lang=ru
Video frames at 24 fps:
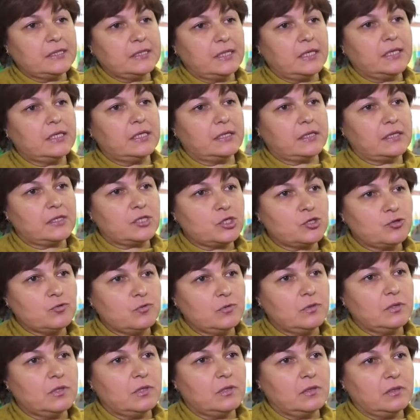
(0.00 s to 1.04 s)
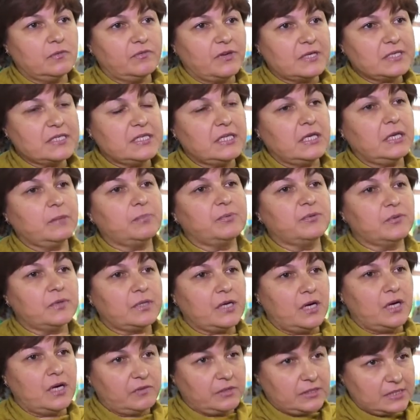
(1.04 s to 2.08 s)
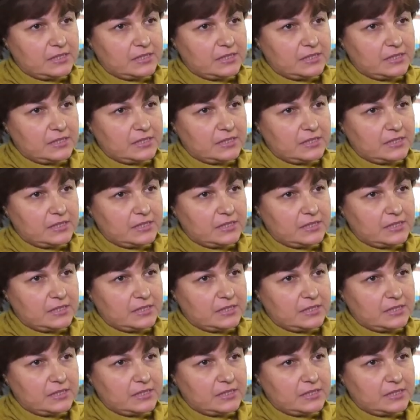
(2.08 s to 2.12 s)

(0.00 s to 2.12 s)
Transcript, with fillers: она хорошо востребована как в